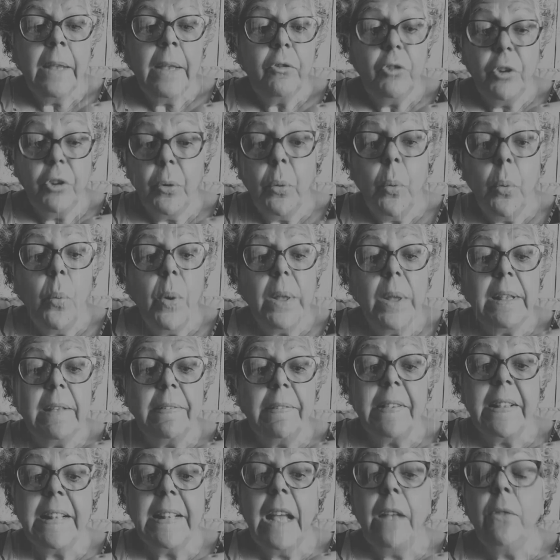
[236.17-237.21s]
de rua da
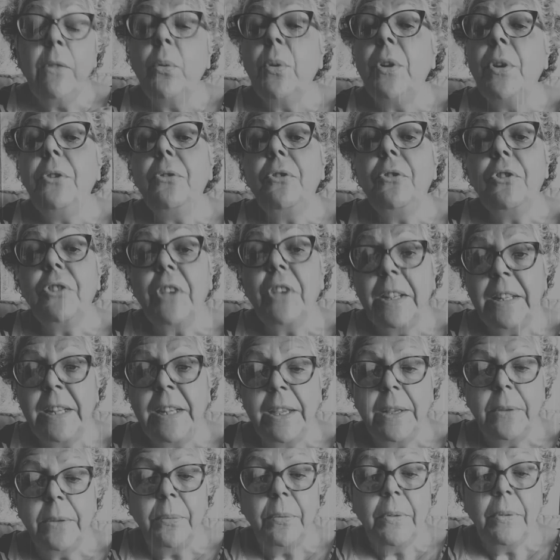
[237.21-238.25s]
cidade do Rio de
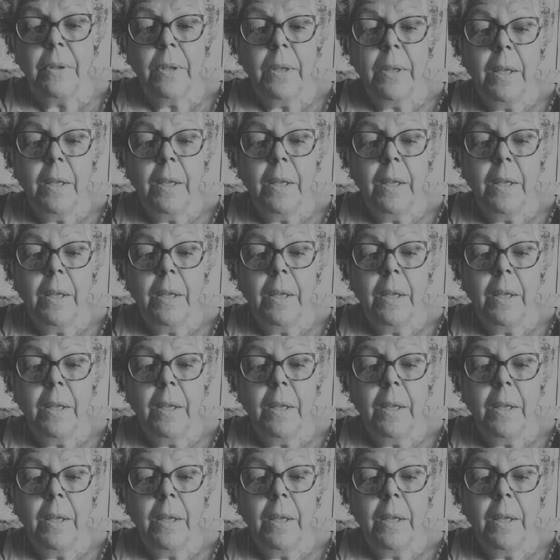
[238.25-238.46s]
Janeiro,